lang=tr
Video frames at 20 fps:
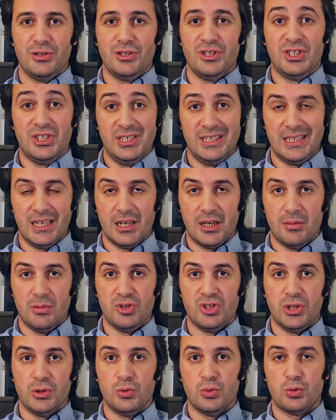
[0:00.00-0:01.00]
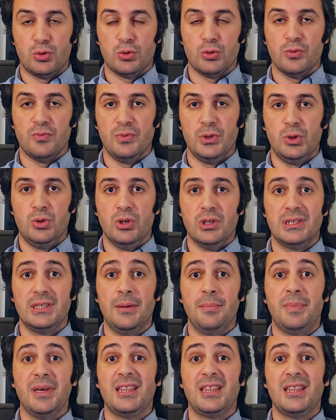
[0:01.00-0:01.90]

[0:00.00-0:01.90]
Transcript: işinize yarayabileceğini düşündüğüm video ise